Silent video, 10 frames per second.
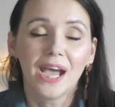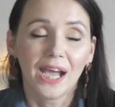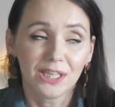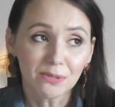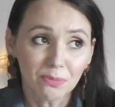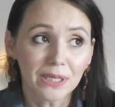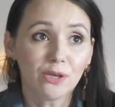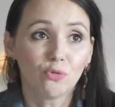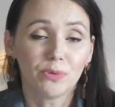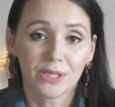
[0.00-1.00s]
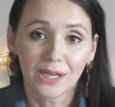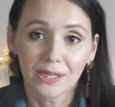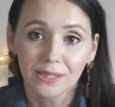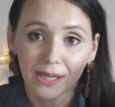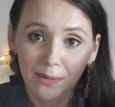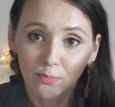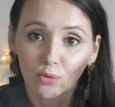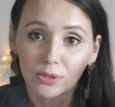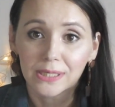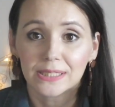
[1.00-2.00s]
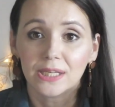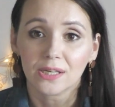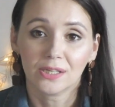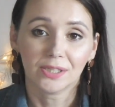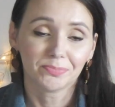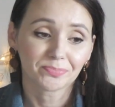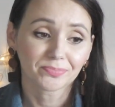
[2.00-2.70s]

Они были у меня на полках зеркала.